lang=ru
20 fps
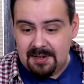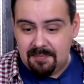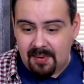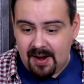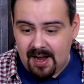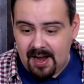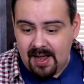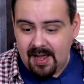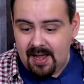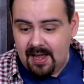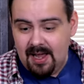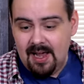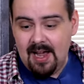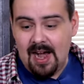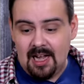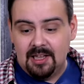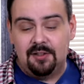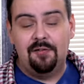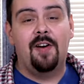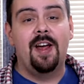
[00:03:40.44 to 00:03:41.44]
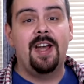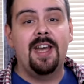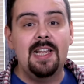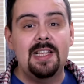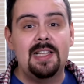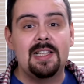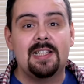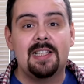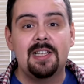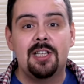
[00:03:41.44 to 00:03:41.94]
типа
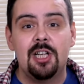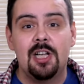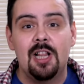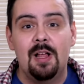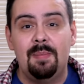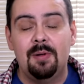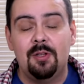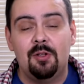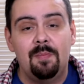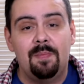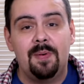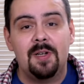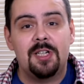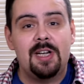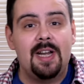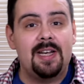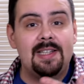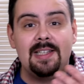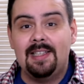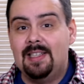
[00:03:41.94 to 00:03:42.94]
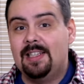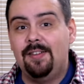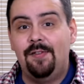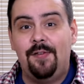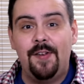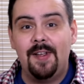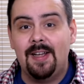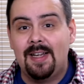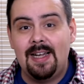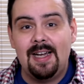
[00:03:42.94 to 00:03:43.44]
Отварите сначала, а потом пожарьте.
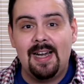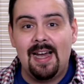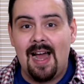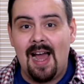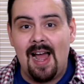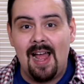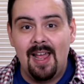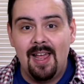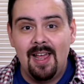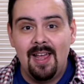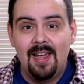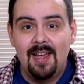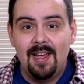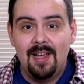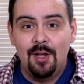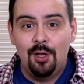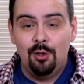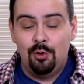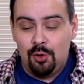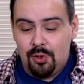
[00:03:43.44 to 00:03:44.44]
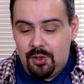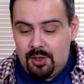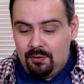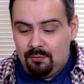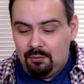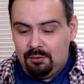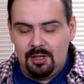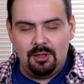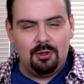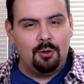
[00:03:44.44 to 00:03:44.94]
Нафига? То есть ты
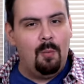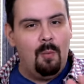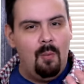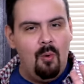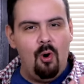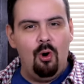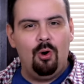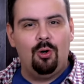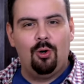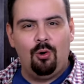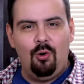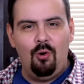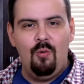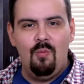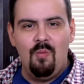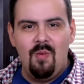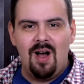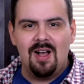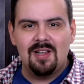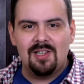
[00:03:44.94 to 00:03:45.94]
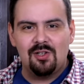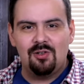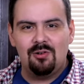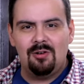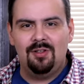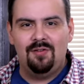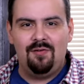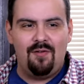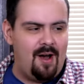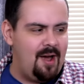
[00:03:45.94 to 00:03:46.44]
вот эту мокрую
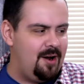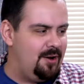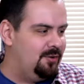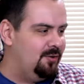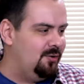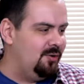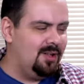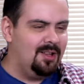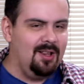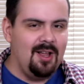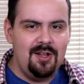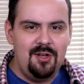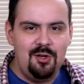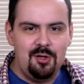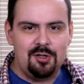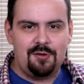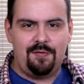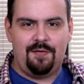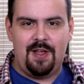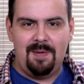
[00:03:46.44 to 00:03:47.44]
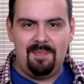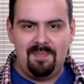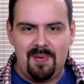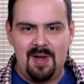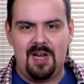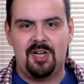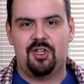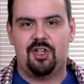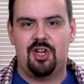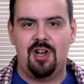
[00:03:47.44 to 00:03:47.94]
массу отваренную кладешь в
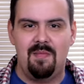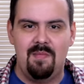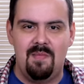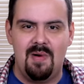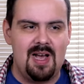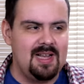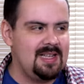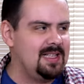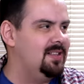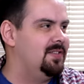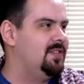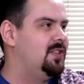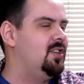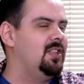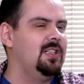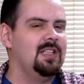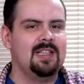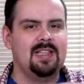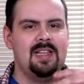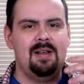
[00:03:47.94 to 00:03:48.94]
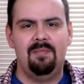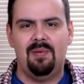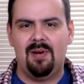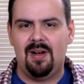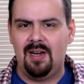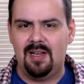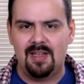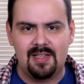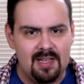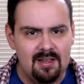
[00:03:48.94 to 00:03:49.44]
кипящее масло, все это
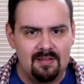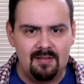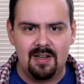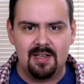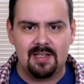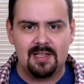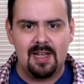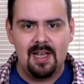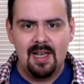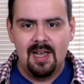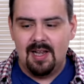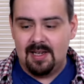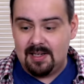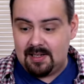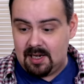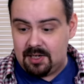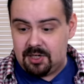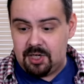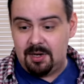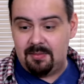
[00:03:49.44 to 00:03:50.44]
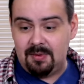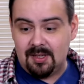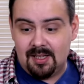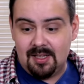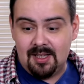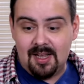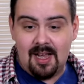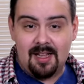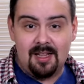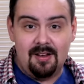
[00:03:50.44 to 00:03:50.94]
забрызгивается. Зачем
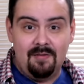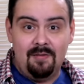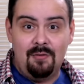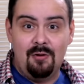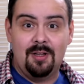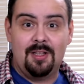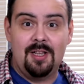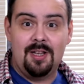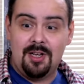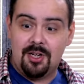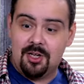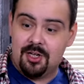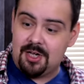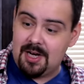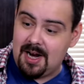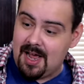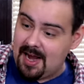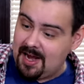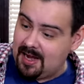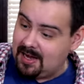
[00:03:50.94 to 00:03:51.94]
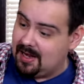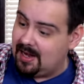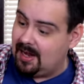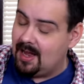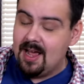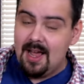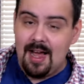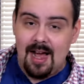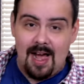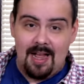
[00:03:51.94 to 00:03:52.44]
это надо? Вот они,
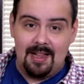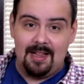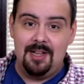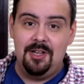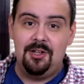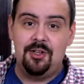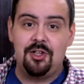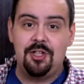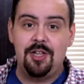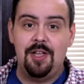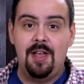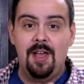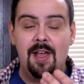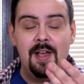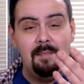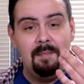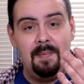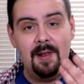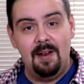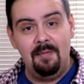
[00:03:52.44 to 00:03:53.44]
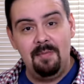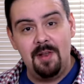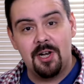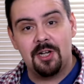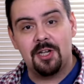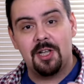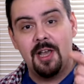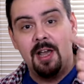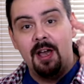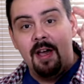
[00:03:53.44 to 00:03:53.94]
жареные, отличные
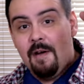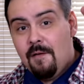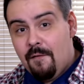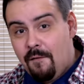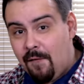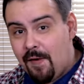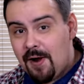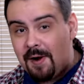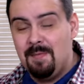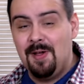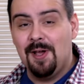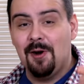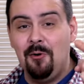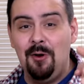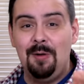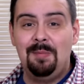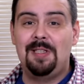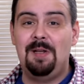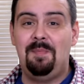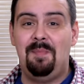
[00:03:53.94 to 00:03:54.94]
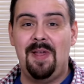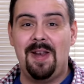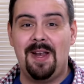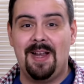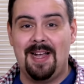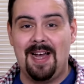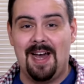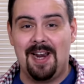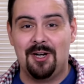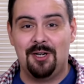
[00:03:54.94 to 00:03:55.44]
пельмешки. Формируем
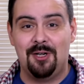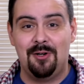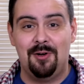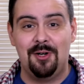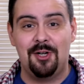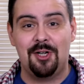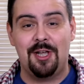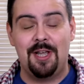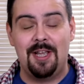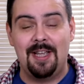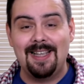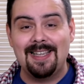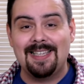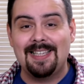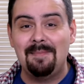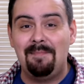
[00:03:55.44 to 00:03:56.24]
теперь горшочки и